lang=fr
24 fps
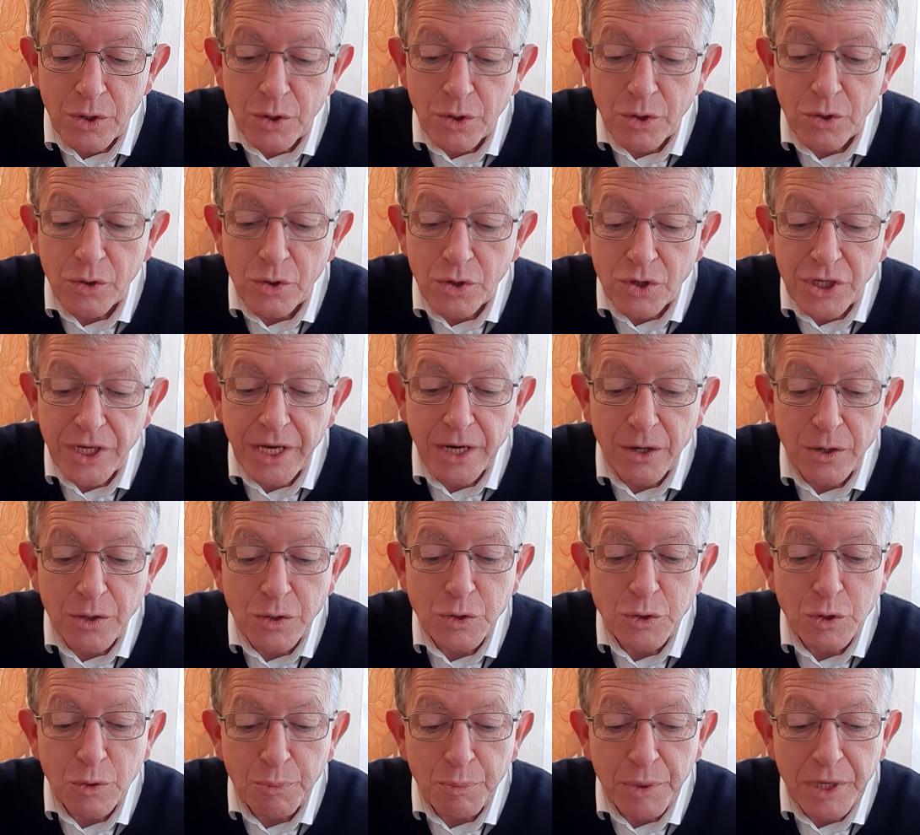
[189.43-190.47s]
que le gérant
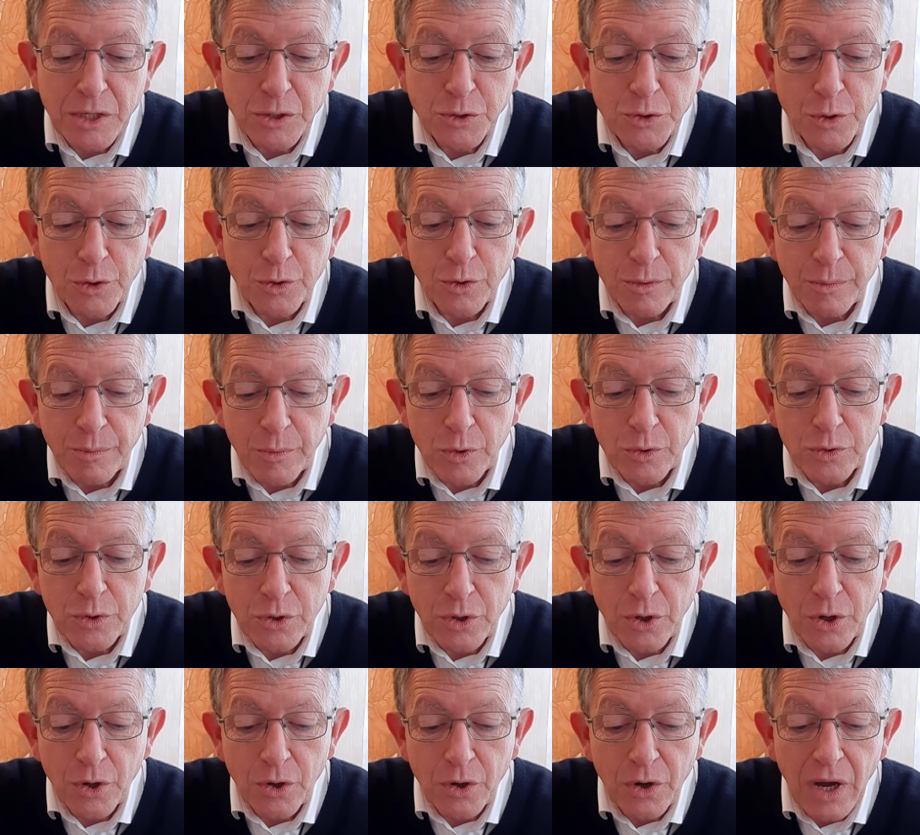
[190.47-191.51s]
se paie sur le
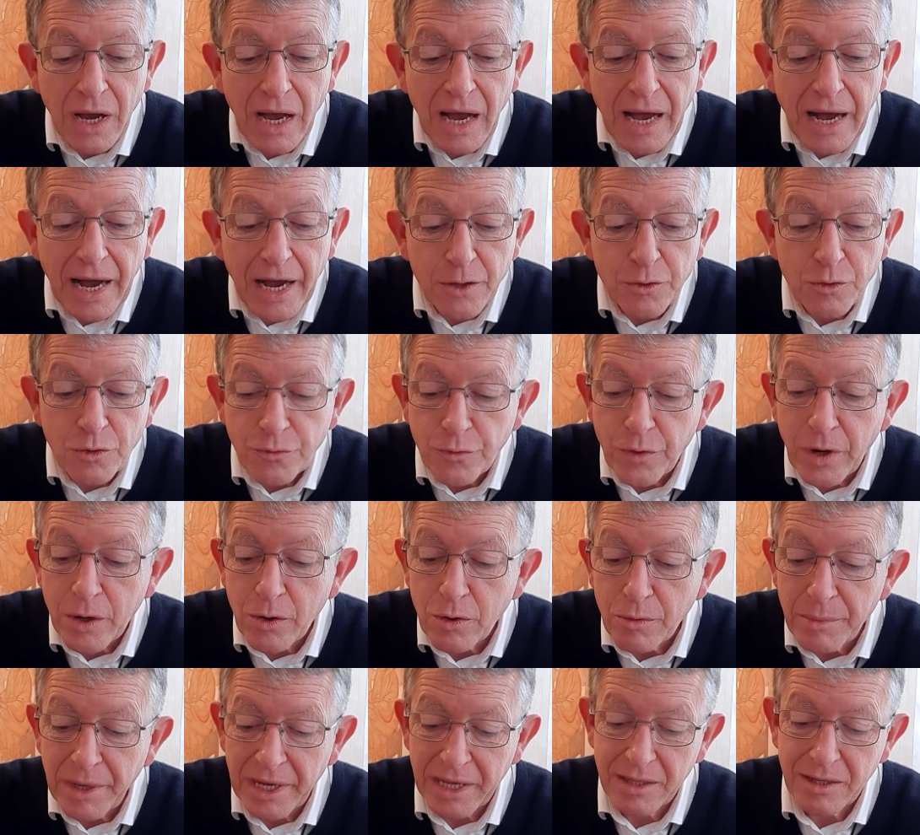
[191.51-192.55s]
montant à devoir
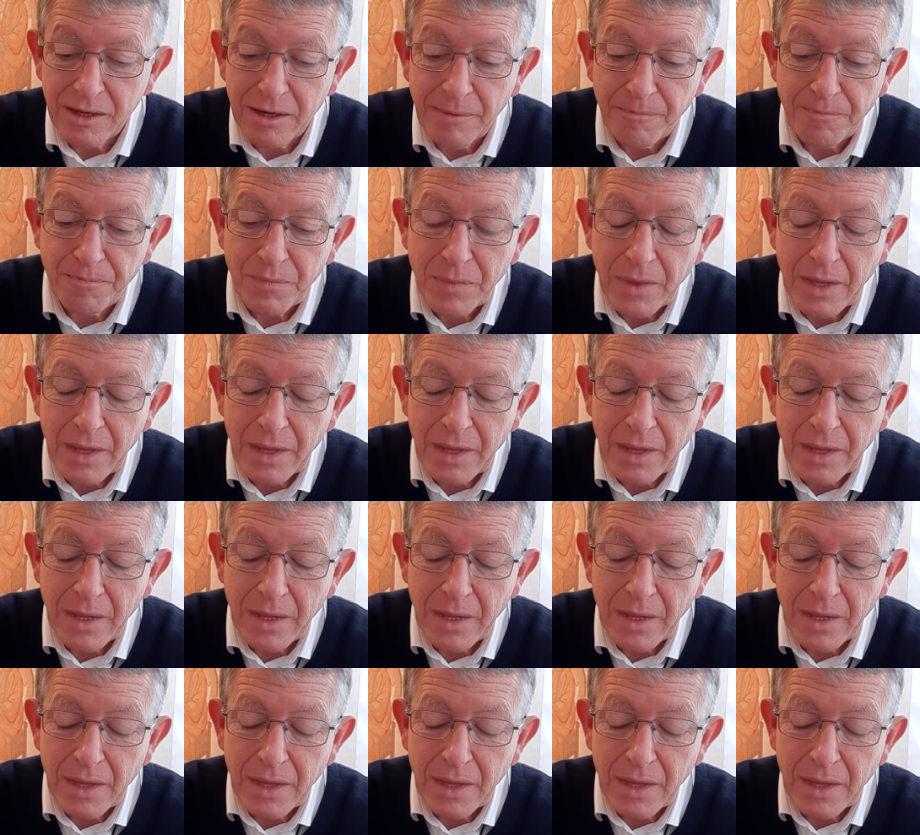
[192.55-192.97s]
au maître.